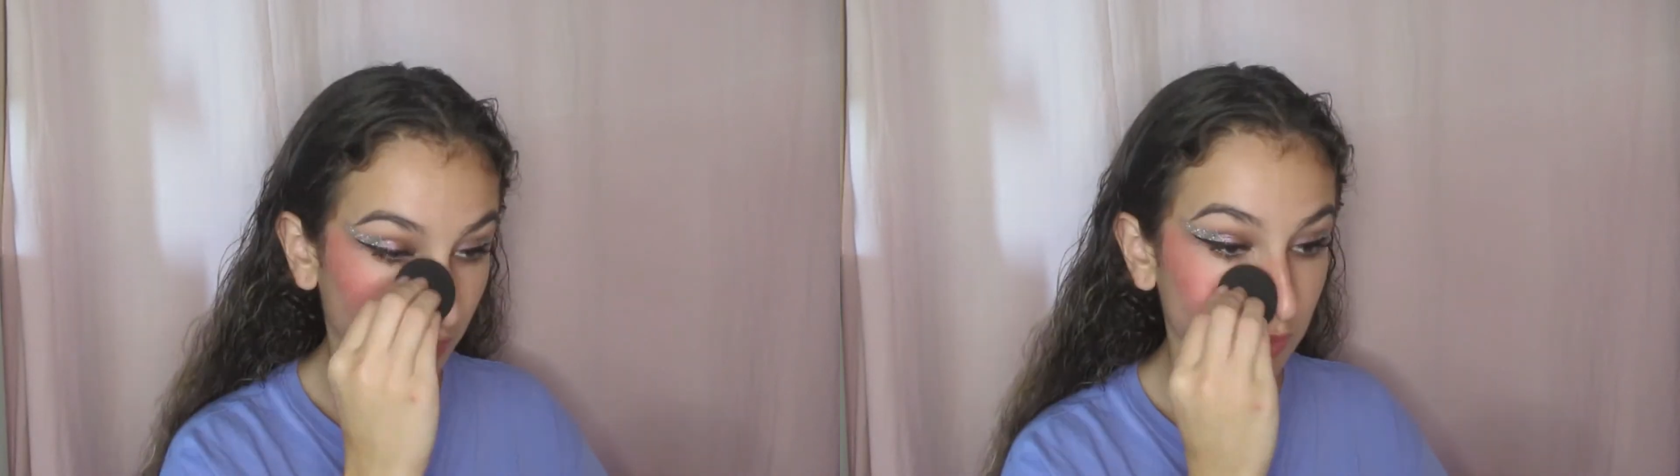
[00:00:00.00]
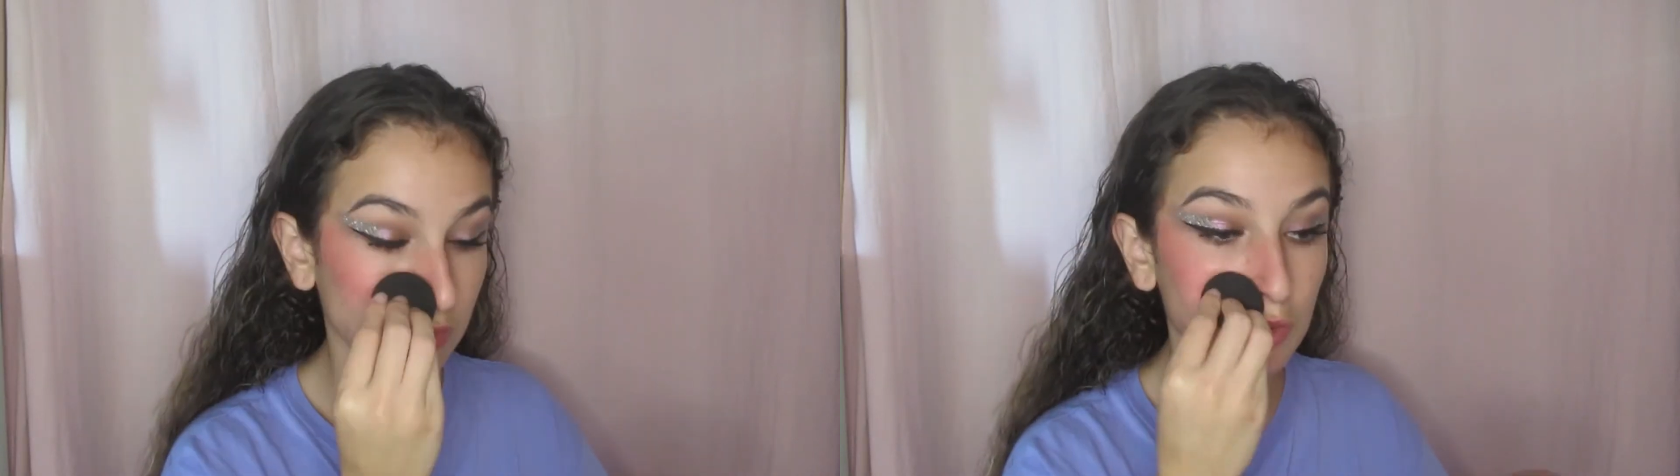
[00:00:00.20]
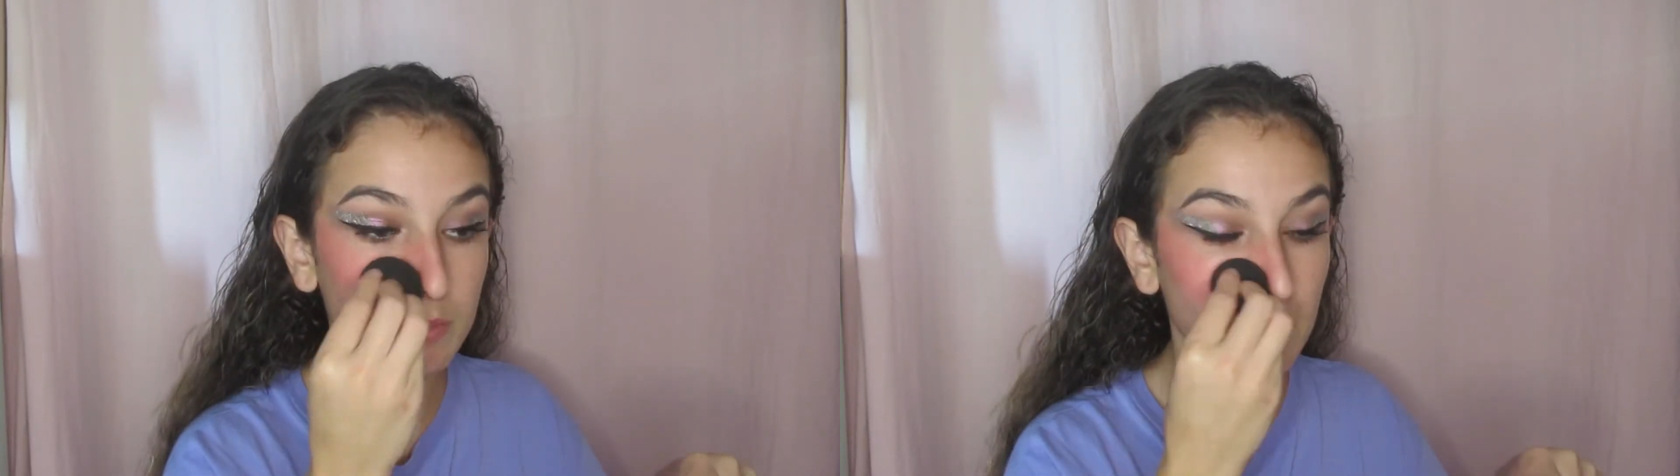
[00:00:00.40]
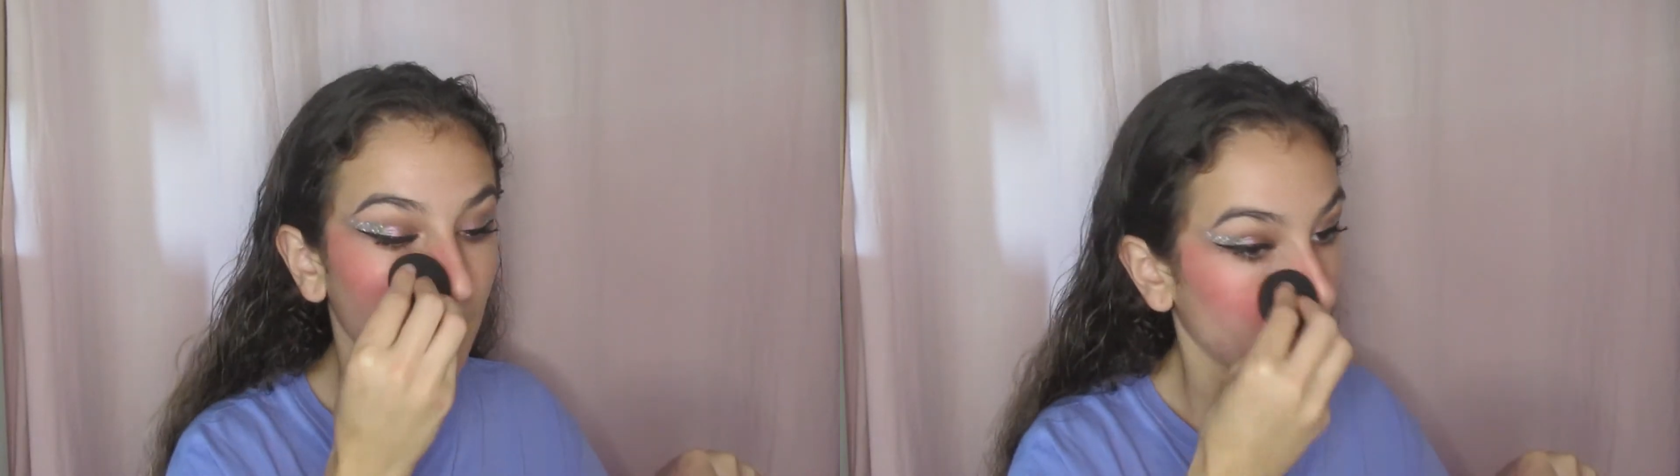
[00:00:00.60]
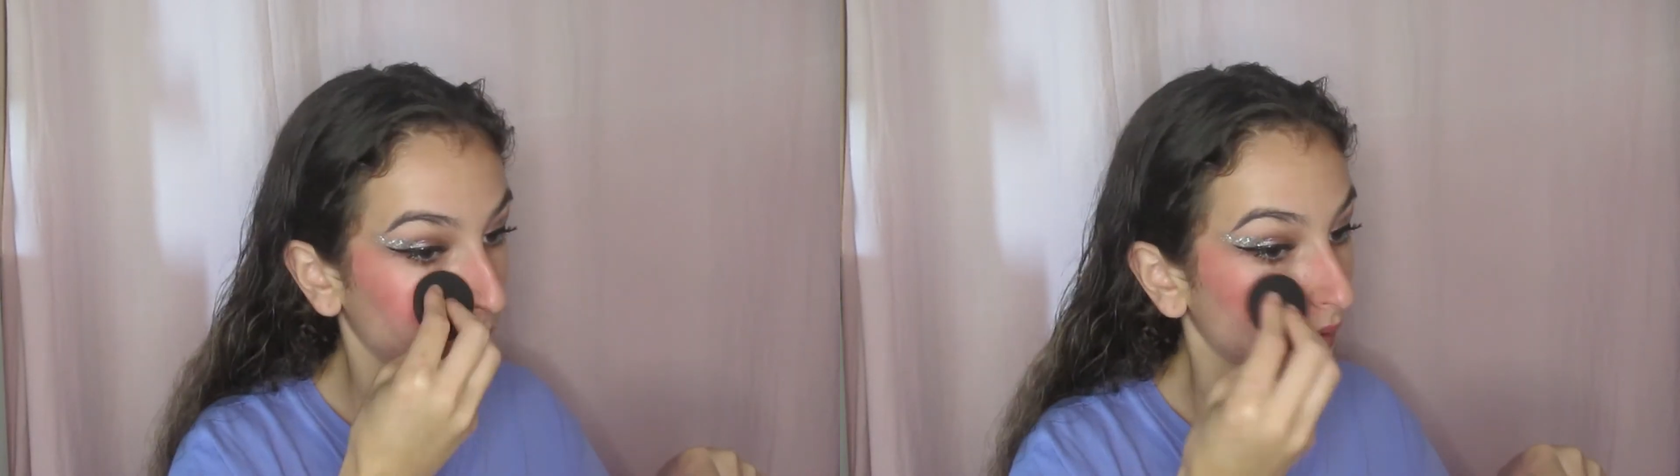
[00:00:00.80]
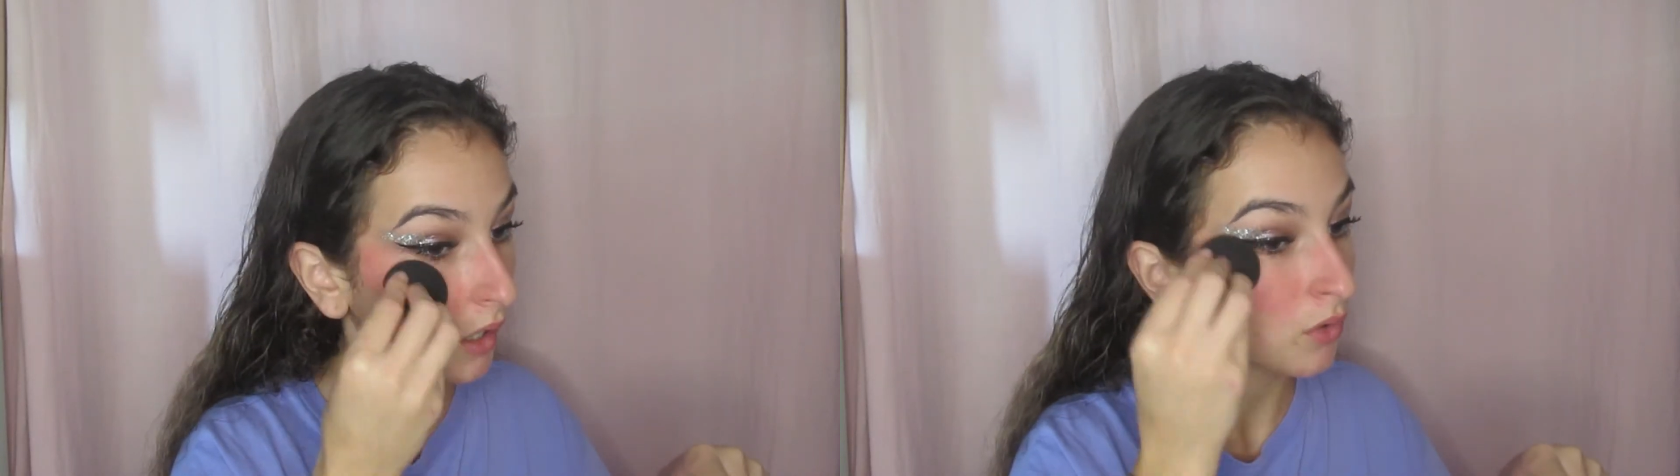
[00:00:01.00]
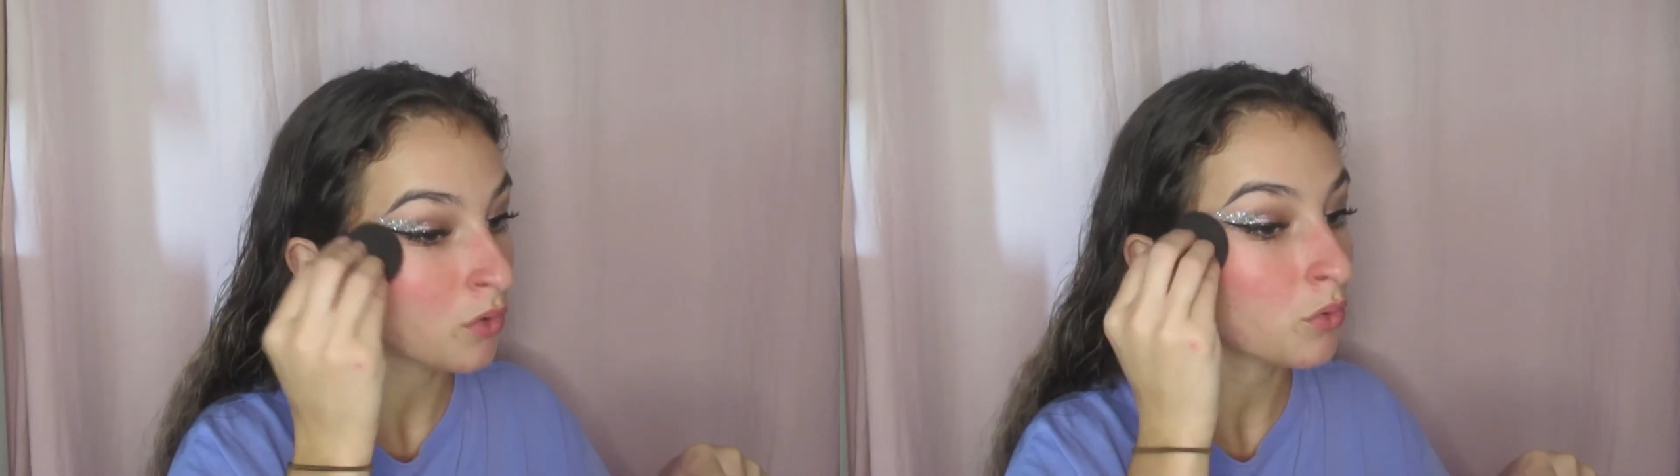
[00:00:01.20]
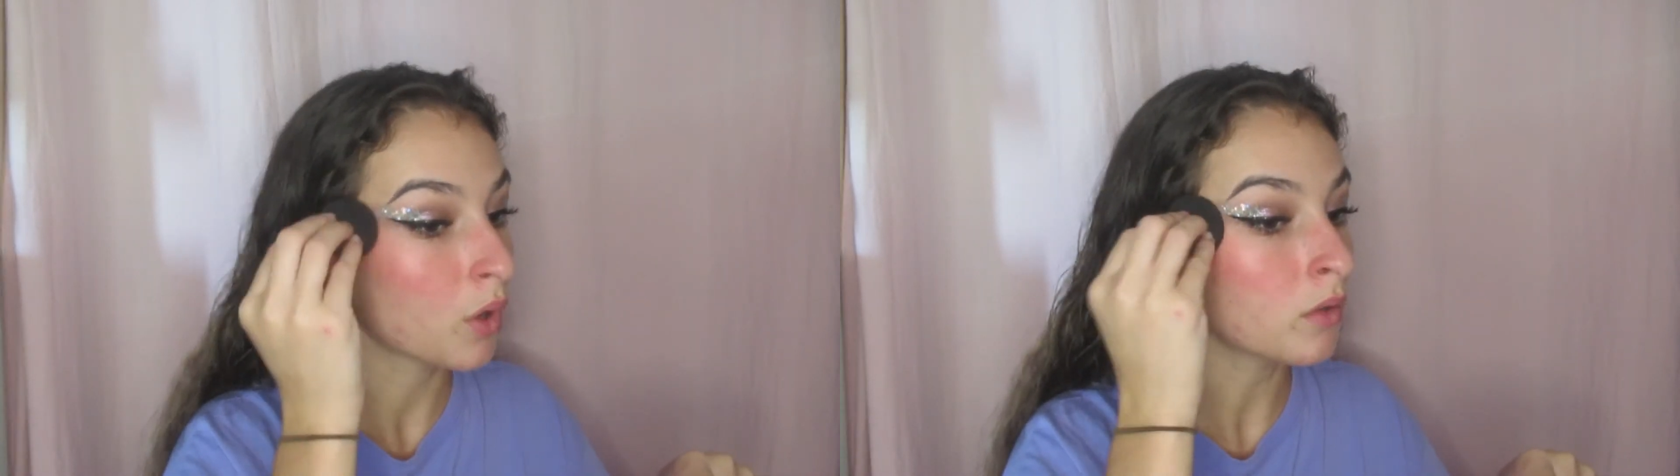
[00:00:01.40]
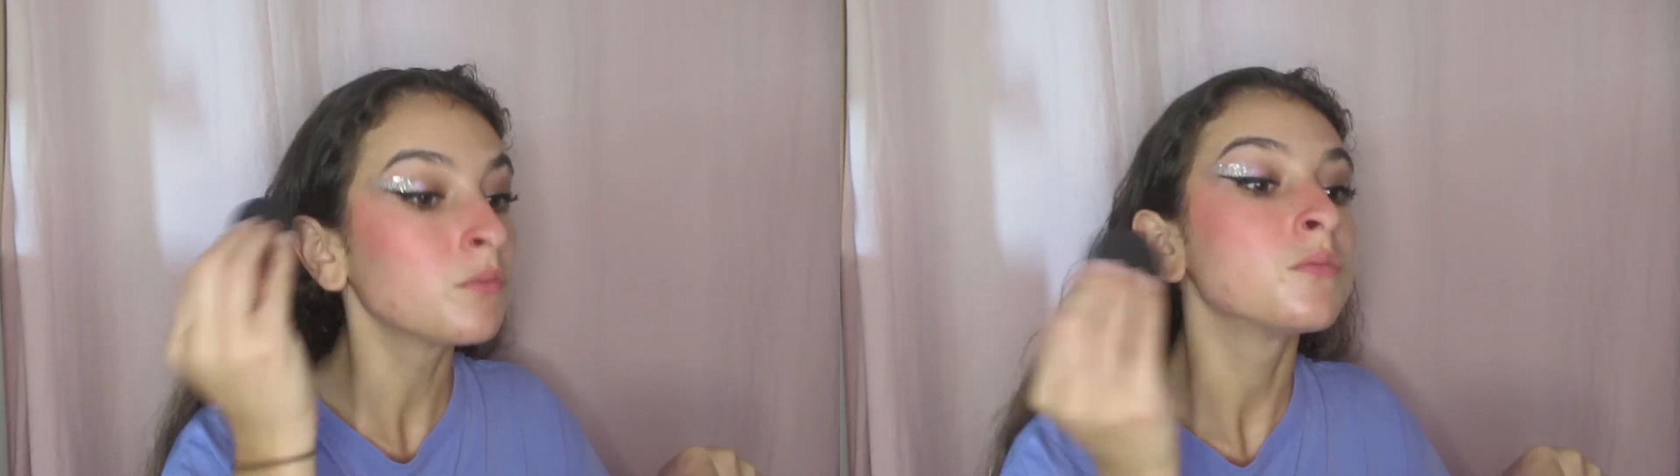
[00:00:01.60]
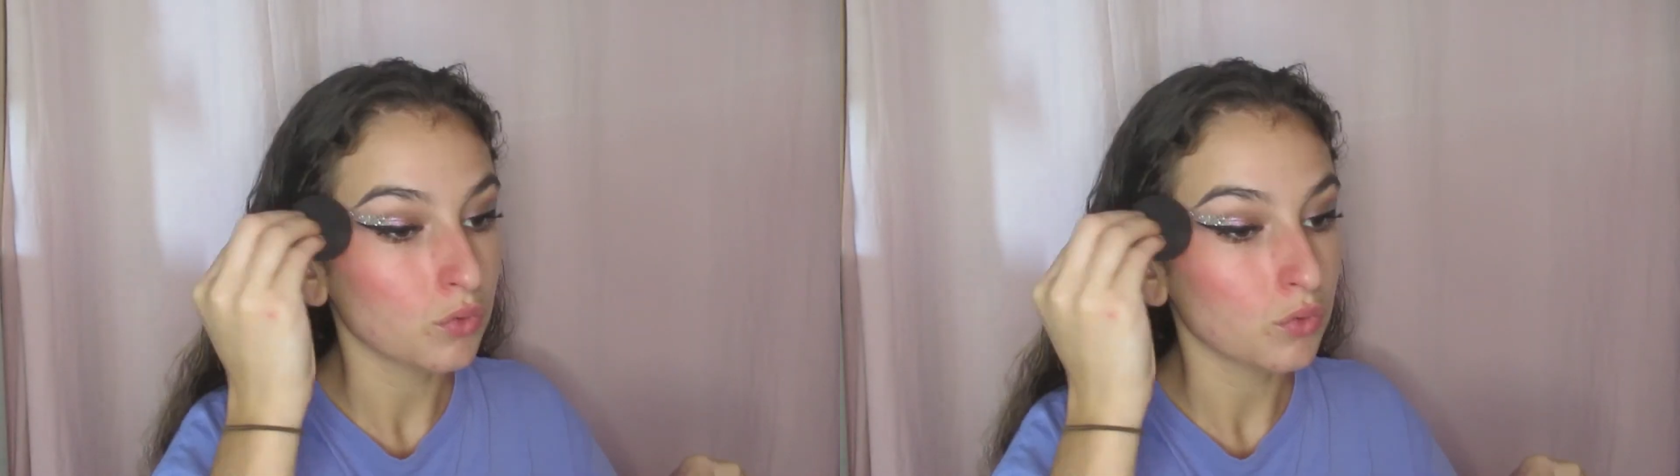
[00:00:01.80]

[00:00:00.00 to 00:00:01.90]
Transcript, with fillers: Enfin, j'ai juste mis ma crème hydratante quoi.